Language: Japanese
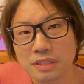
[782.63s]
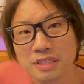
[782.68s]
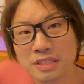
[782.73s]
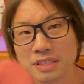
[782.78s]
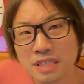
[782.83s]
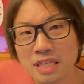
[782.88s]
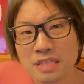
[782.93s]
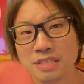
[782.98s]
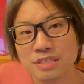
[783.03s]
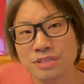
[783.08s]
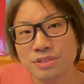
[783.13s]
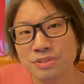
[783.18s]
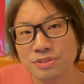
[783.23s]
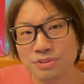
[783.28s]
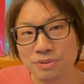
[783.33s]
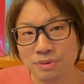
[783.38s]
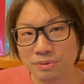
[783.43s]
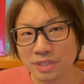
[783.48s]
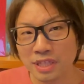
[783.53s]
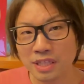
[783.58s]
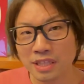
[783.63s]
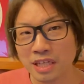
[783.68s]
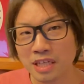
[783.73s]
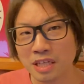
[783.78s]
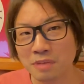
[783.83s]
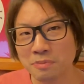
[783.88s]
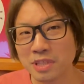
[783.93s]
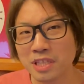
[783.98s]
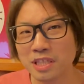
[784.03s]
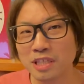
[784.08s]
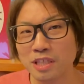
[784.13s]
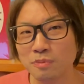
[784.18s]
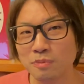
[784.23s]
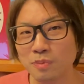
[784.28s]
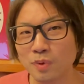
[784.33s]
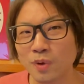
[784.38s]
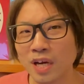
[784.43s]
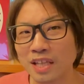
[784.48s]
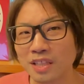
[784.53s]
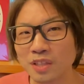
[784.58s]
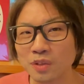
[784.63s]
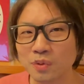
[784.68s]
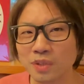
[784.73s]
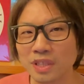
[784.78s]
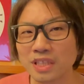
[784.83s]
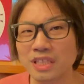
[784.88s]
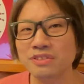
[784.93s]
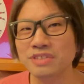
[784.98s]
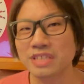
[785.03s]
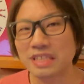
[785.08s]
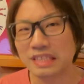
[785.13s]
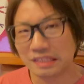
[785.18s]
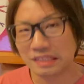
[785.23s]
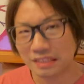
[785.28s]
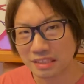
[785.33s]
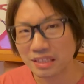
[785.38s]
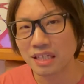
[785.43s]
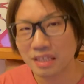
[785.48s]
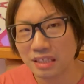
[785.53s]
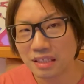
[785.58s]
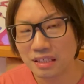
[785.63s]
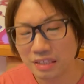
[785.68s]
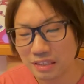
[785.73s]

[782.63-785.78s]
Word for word: 2016年だけ見てても感動できるじゃないですか。